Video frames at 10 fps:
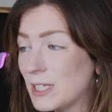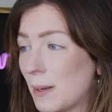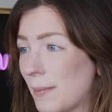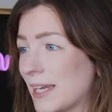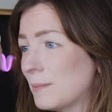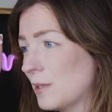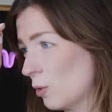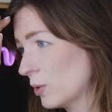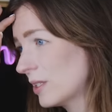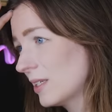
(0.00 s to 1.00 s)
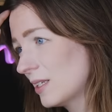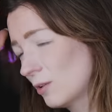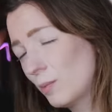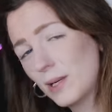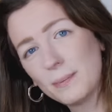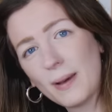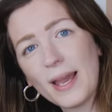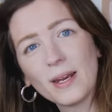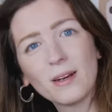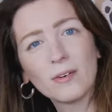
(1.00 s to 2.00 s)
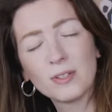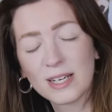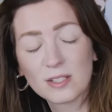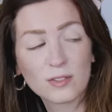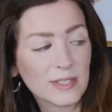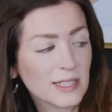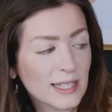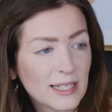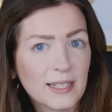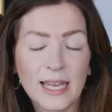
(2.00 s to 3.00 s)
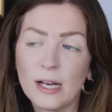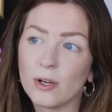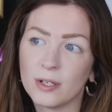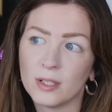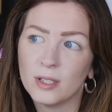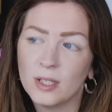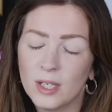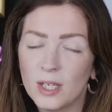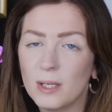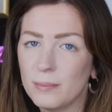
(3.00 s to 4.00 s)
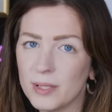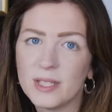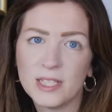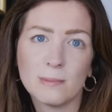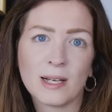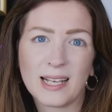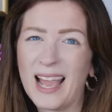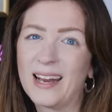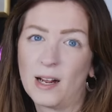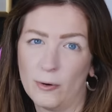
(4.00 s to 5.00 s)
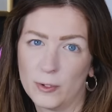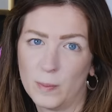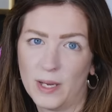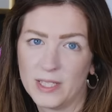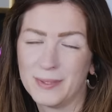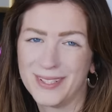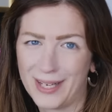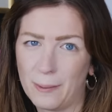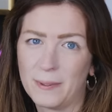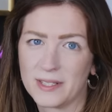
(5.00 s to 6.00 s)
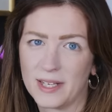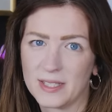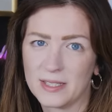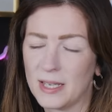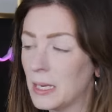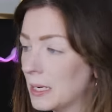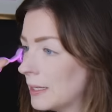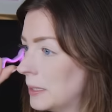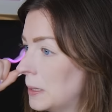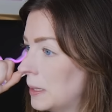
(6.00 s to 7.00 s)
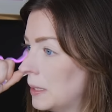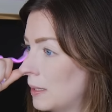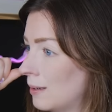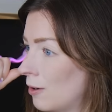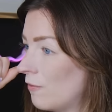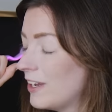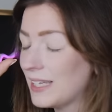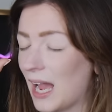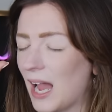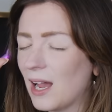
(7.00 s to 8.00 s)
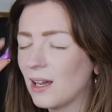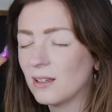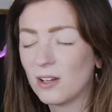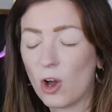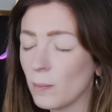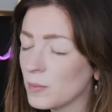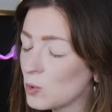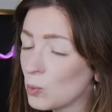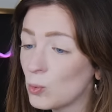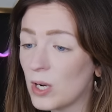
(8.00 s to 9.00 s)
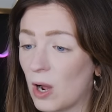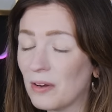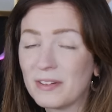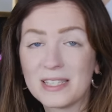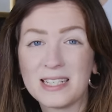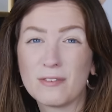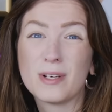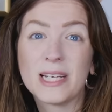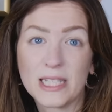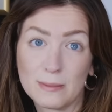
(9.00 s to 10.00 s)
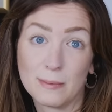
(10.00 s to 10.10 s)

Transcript: manchmal mache ich mich auch lustig über die beiden und sage so, wenn ich gehe, ey Leute, bitte diesmal keine Hausparty mit den Nachbarskatzen, ja? Und wenn ja, räumt so gut auf, dass ich davon nichts